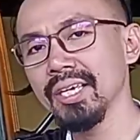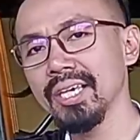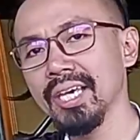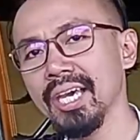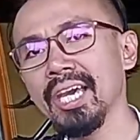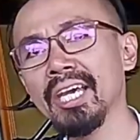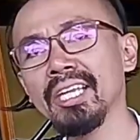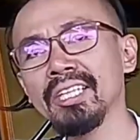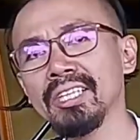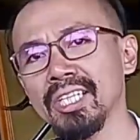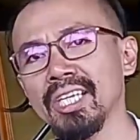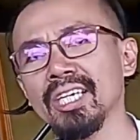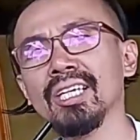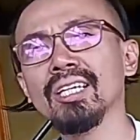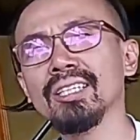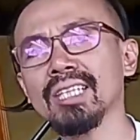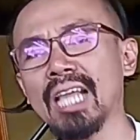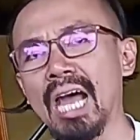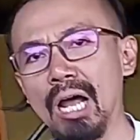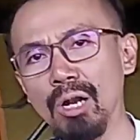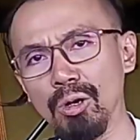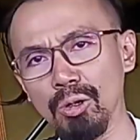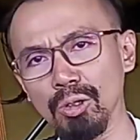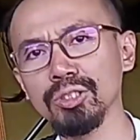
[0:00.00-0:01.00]
eh hindi ka
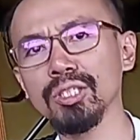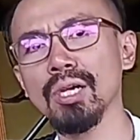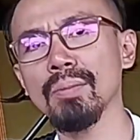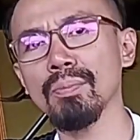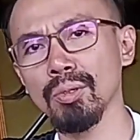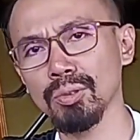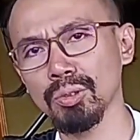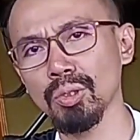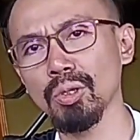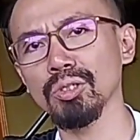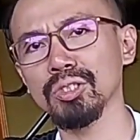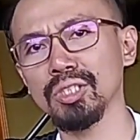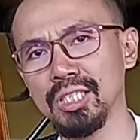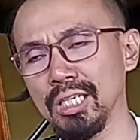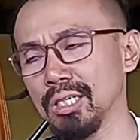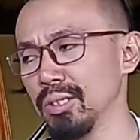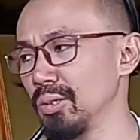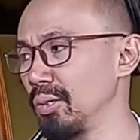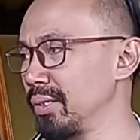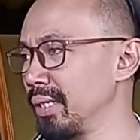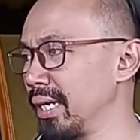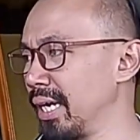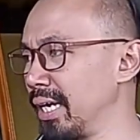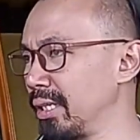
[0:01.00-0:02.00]
talo sa
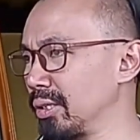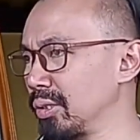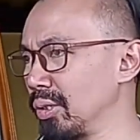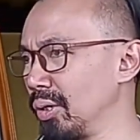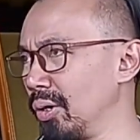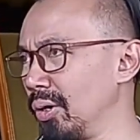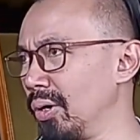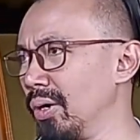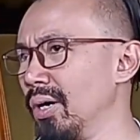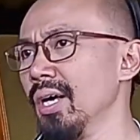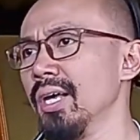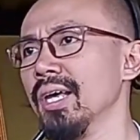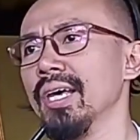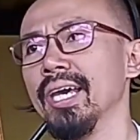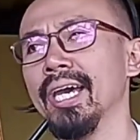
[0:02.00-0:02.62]
motorsiklo na ito.